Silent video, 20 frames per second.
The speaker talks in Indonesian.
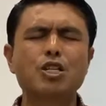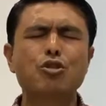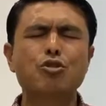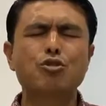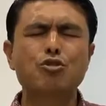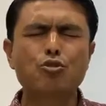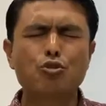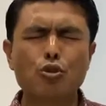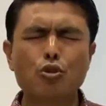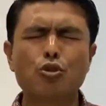
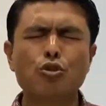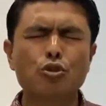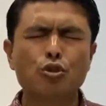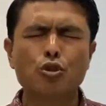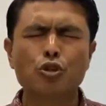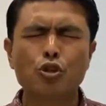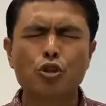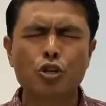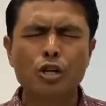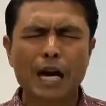
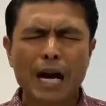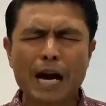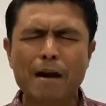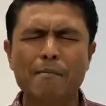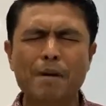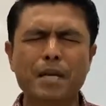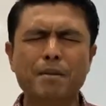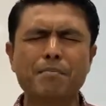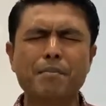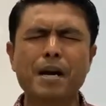sungguh
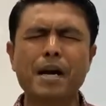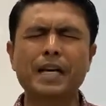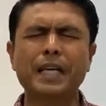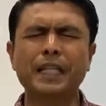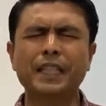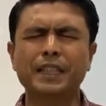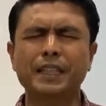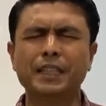amat baik.